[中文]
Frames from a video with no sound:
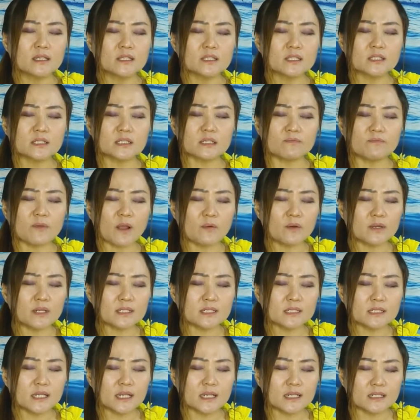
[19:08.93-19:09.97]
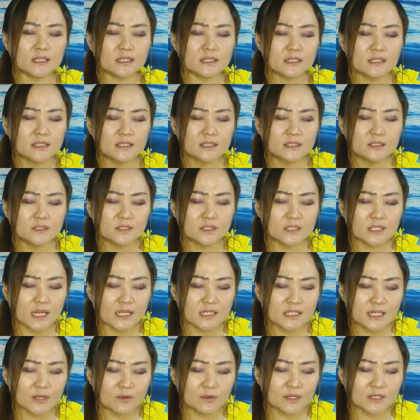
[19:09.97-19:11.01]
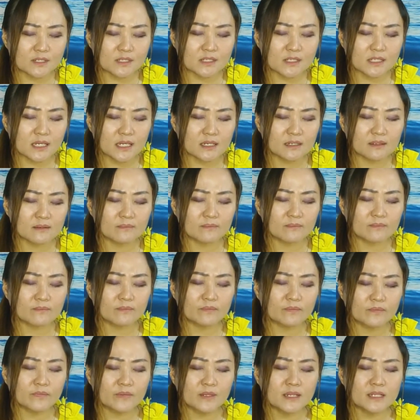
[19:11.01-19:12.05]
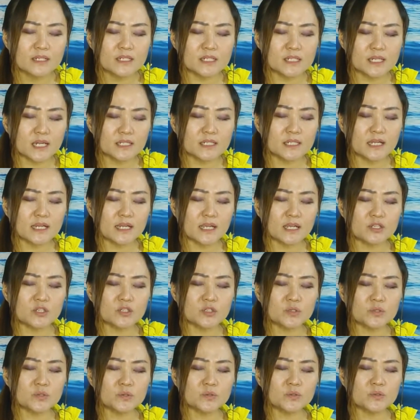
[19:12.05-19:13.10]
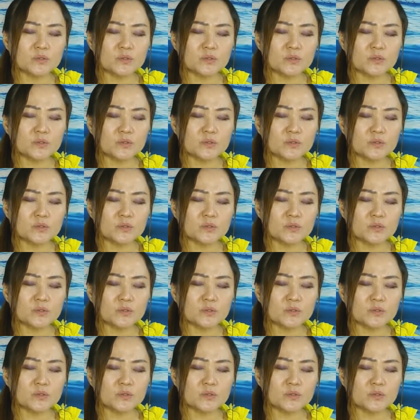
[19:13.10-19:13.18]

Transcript: 释放我的心，洁净我的心。谢谢耶稣，